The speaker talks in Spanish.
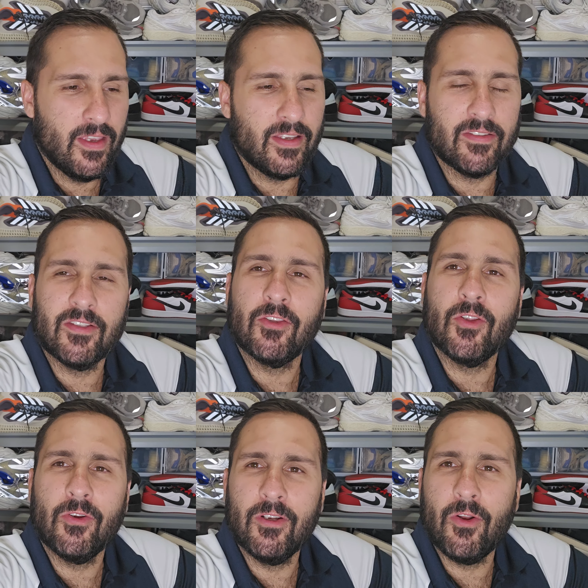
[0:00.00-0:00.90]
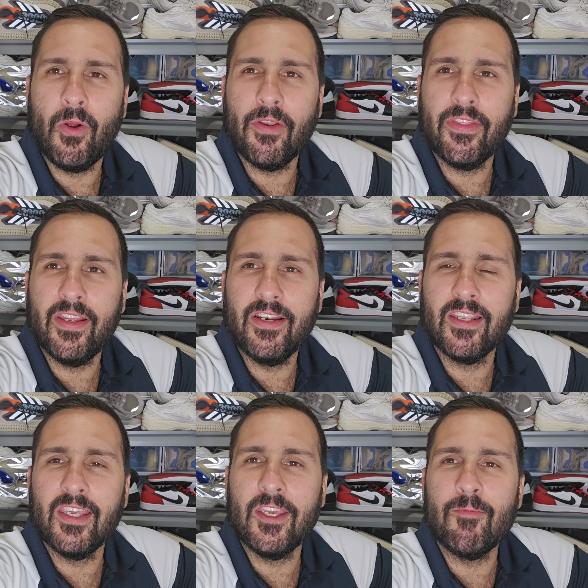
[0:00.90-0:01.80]
que esté todo en orden
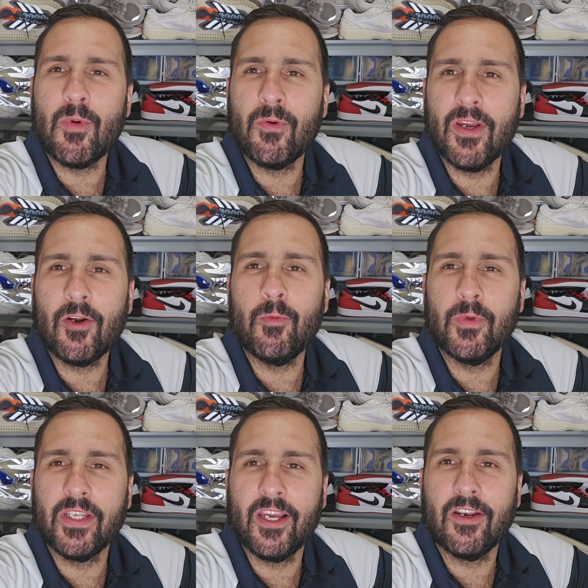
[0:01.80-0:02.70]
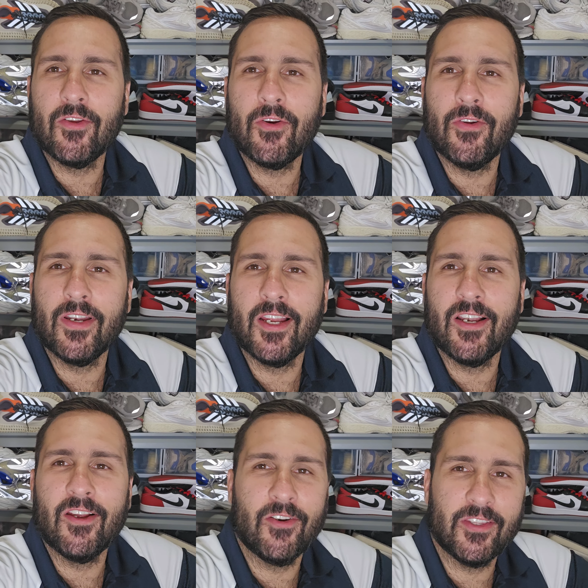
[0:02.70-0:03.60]
y me voy a comunicar yo con
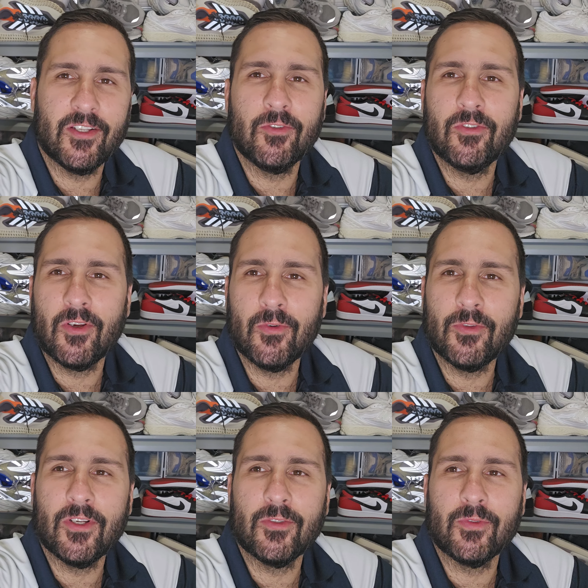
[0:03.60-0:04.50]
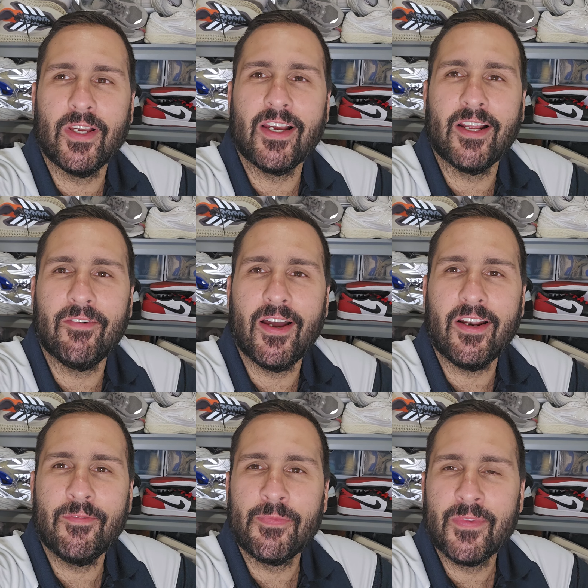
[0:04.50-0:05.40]
él. Ahorita en un segundo les voy a
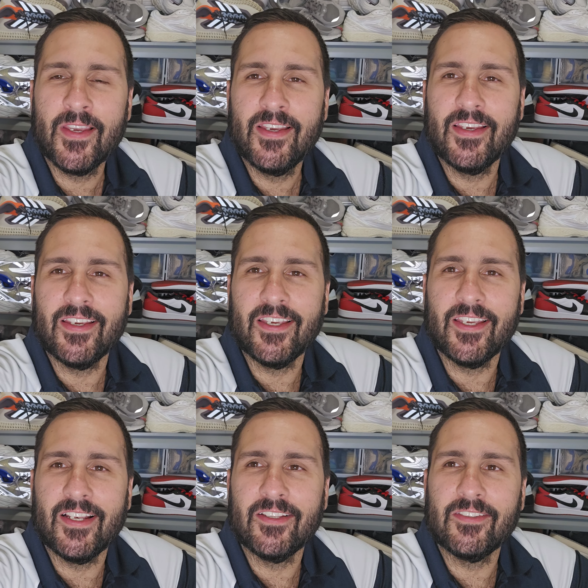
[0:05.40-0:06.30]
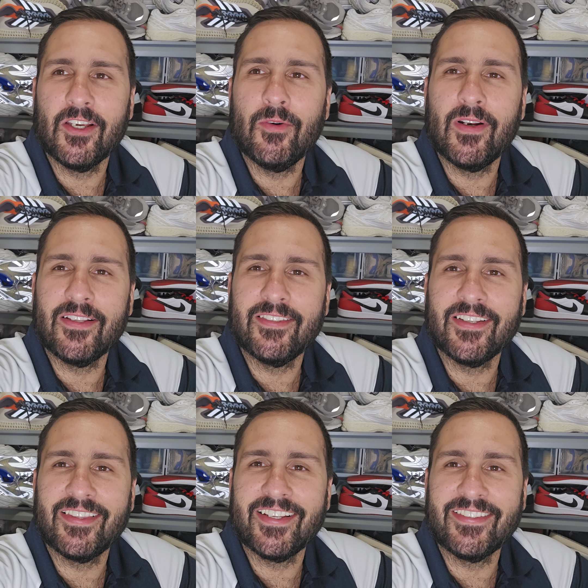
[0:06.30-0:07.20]
grabar. Eh, les digo, van a
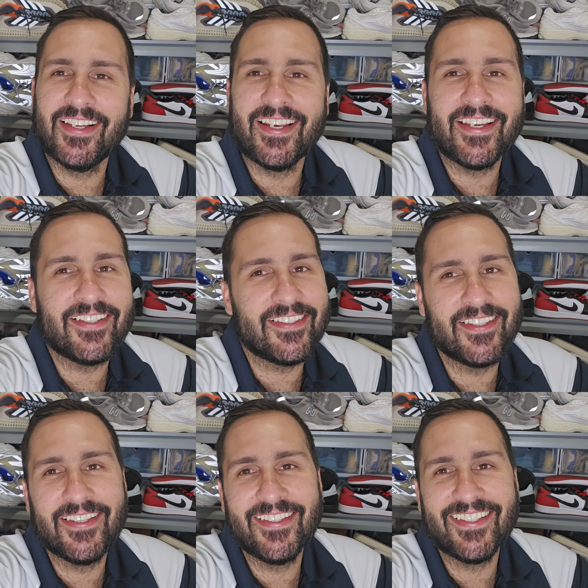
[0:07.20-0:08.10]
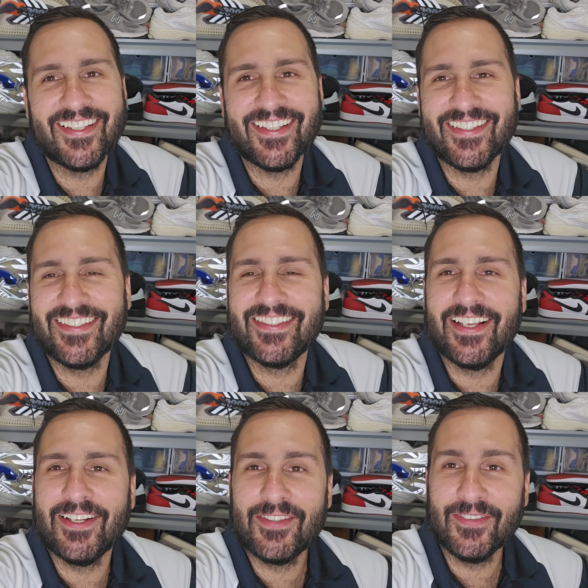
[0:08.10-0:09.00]
hacer tres clics. Eh, si
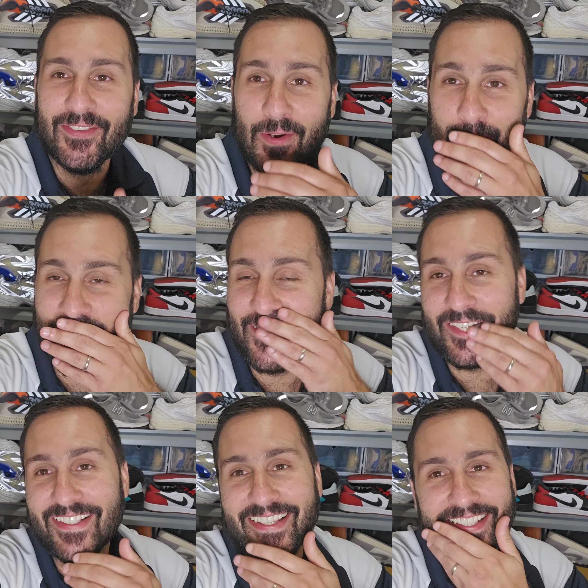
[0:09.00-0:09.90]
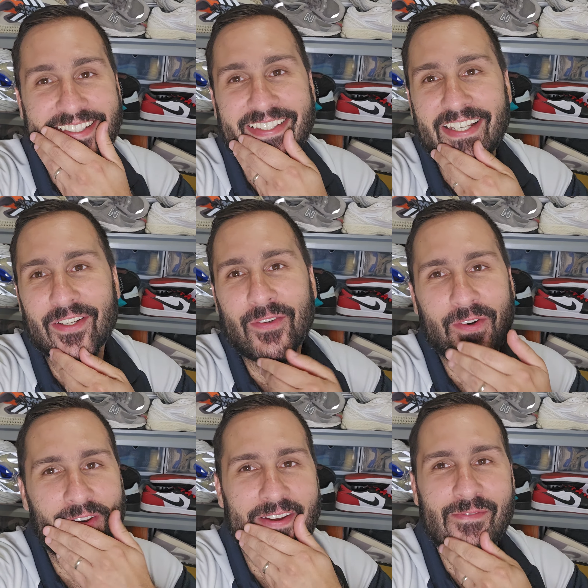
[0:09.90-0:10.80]
sale su nombre y no es el tercero,
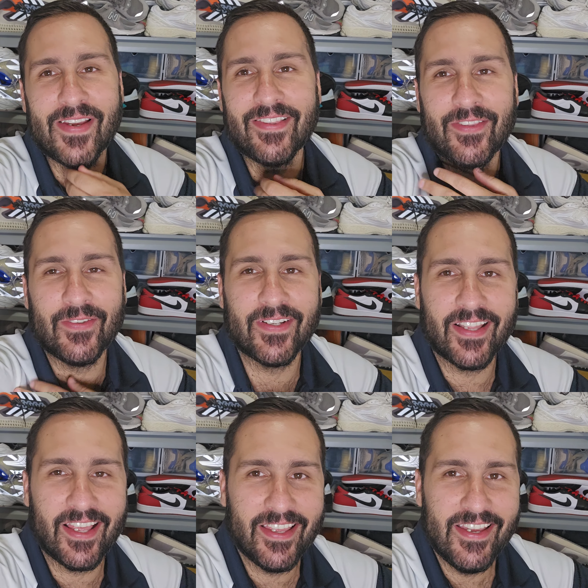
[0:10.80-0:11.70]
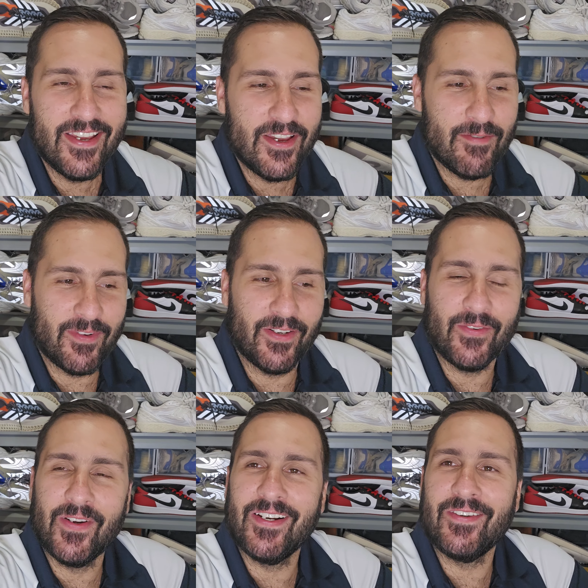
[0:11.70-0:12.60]
lo lamento, ¿verdad? Pero
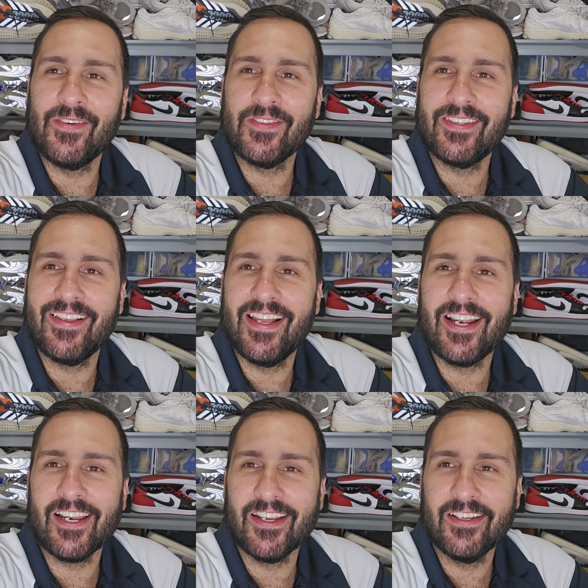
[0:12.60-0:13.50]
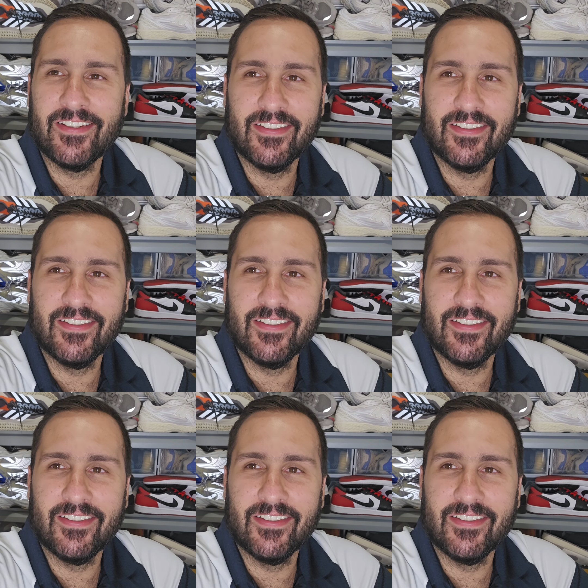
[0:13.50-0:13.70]
bueno, vamos a darle.